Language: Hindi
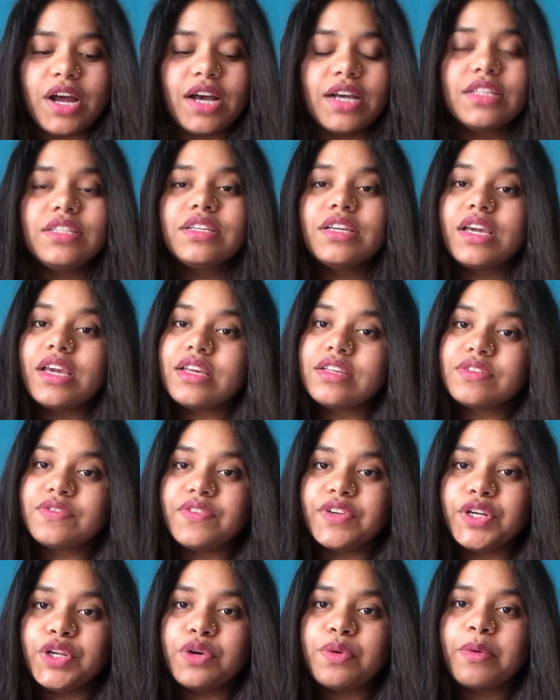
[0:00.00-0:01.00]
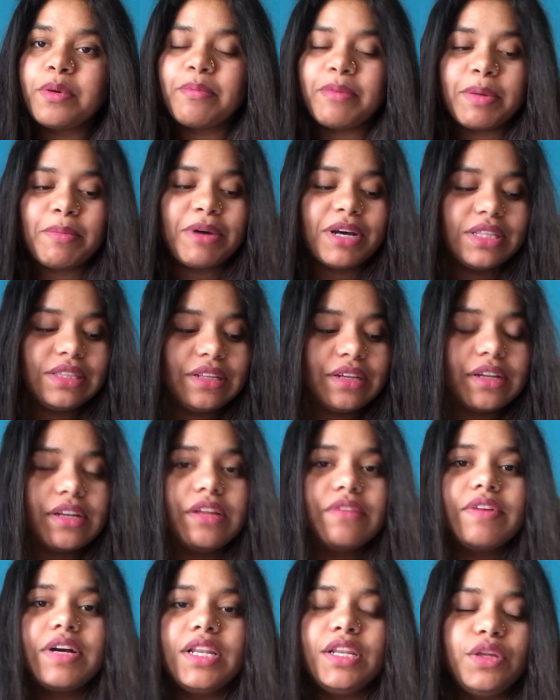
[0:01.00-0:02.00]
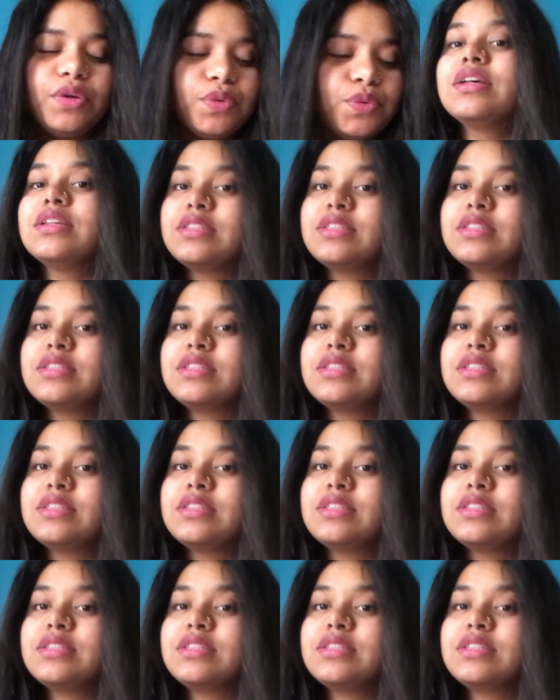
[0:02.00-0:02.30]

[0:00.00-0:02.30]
आज के इस वीडियो में मैं बात करने वाली हूँ